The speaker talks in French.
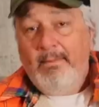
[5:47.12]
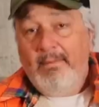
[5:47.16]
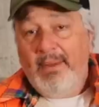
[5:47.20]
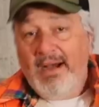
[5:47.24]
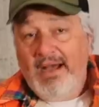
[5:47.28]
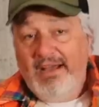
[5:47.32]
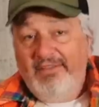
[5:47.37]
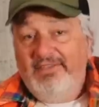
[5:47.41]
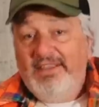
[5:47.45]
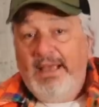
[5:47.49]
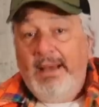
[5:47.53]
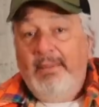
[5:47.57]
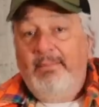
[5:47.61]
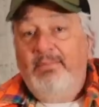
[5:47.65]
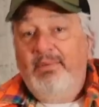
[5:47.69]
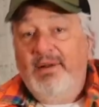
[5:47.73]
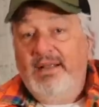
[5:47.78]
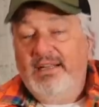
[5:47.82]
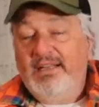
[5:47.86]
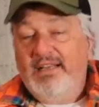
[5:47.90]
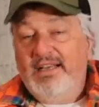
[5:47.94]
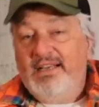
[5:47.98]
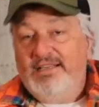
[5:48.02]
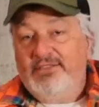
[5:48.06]
Bref, il y a
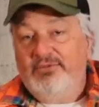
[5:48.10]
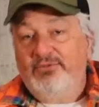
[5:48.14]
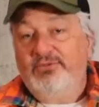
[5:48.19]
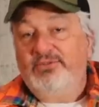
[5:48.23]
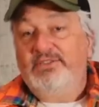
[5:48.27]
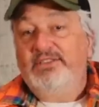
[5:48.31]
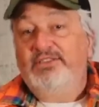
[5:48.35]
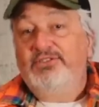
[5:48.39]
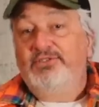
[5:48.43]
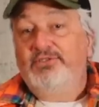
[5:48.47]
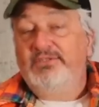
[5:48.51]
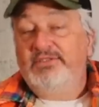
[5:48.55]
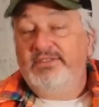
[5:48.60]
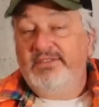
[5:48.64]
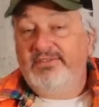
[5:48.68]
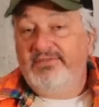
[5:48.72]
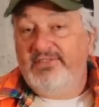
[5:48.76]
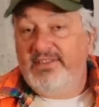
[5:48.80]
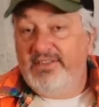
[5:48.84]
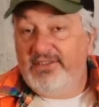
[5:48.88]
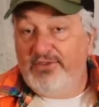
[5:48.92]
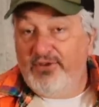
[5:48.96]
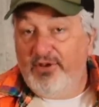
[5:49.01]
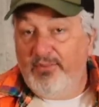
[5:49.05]
plein de raisons qui
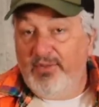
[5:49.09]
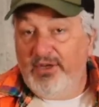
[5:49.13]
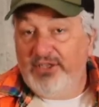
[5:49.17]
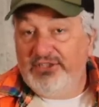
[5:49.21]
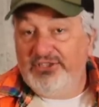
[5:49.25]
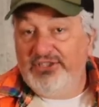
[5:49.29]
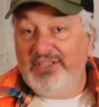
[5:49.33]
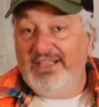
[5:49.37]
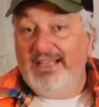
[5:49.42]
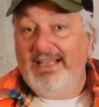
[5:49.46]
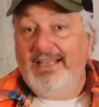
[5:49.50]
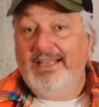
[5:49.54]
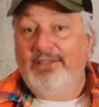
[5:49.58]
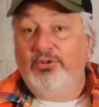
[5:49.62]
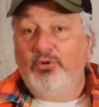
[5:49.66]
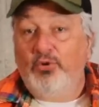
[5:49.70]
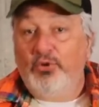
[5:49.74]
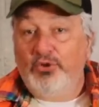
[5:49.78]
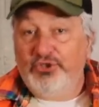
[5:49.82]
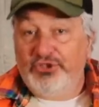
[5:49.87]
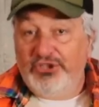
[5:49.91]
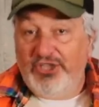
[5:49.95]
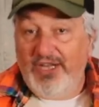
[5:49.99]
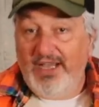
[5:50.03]
justifient que le marché est
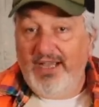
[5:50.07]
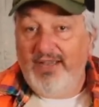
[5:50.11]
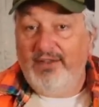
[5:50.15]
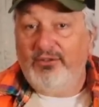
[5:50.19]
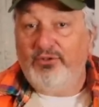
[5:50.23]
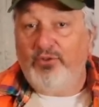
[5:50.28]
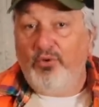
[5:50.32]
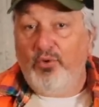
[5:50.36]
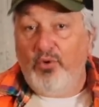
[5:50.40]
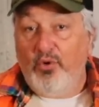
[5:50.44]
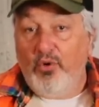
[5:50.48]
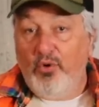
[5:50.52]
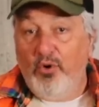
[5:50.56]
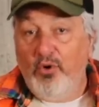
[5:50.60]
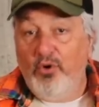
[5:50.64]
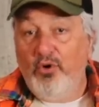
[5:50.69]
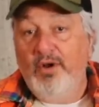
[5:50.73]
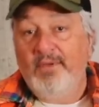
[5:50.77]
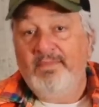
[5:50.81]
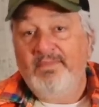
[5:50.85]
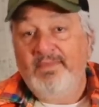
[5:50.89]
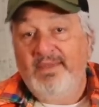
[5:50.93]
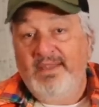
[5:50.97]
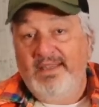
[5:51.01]
trop cher, trop
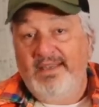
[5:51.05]
haut,